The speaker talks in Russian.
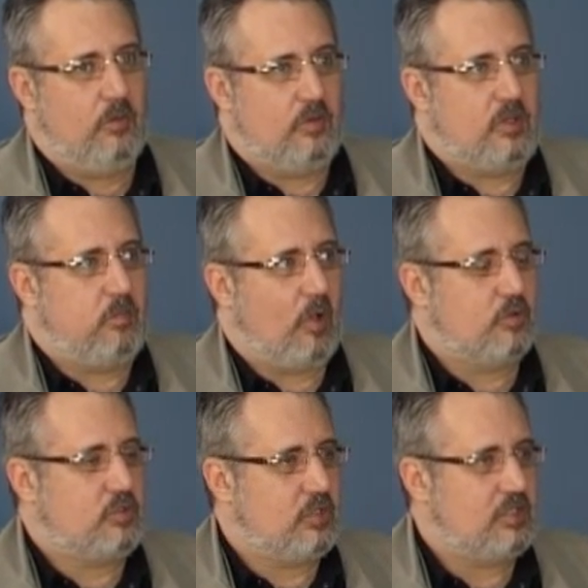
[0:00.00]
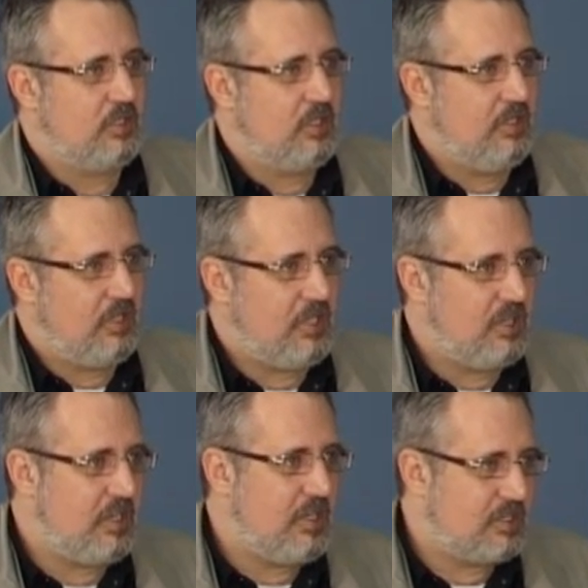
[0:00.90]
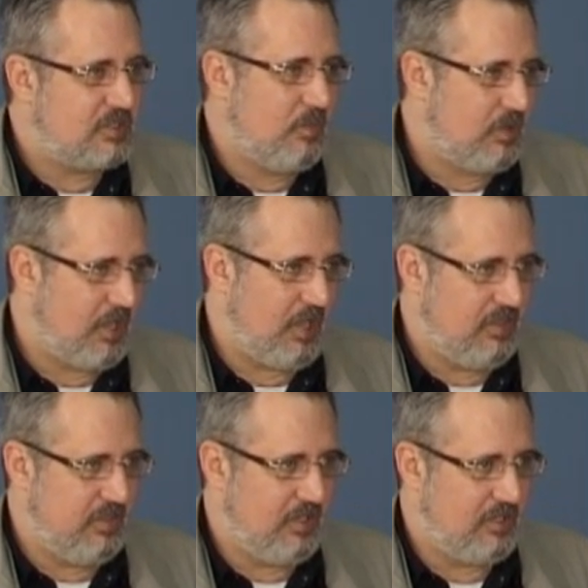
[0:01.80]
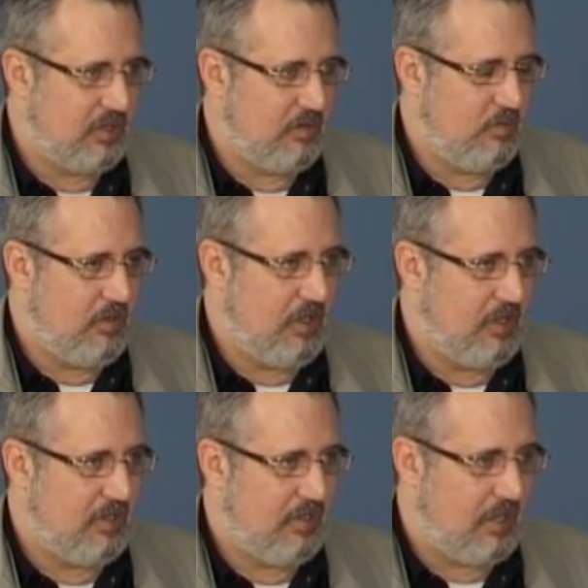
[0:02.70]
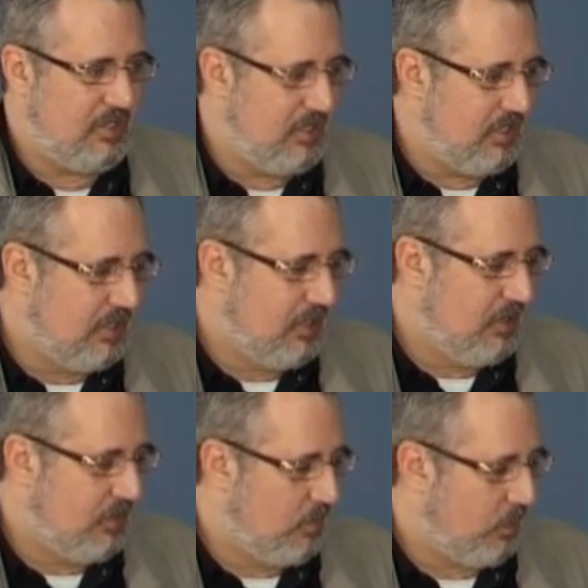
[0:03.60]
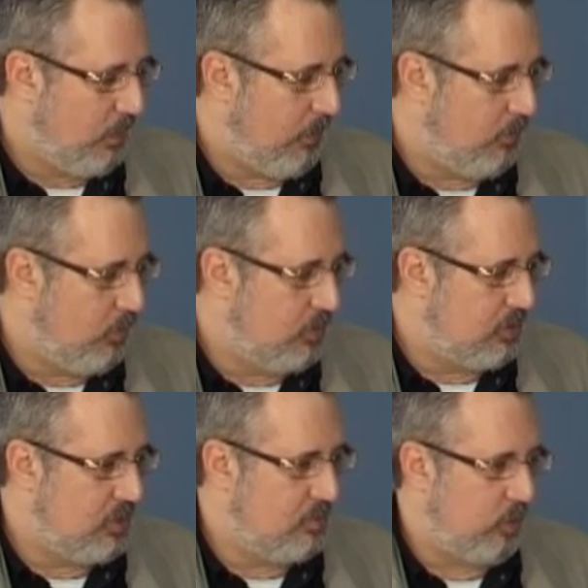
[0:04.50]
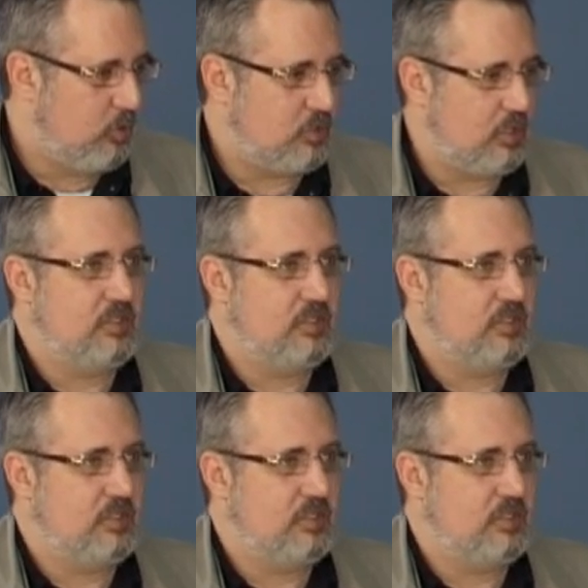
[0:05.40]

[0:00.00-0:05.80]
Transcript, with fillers: ну это просто стыдно не на них смотреть, на этих людей. Они ну, но это не просто